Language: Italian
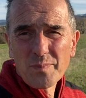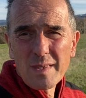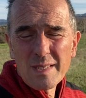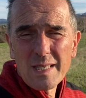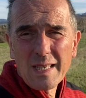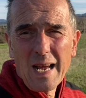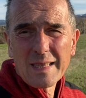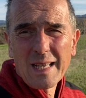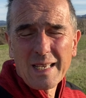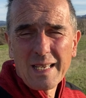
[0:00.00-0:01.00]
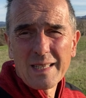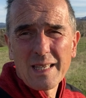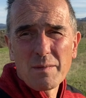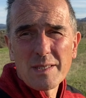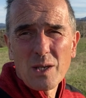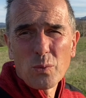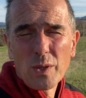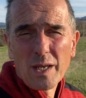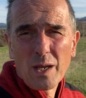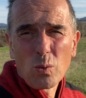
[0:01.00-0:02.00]
si tratta che deve
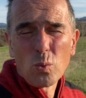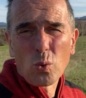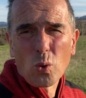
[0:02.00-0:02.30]
eseguire un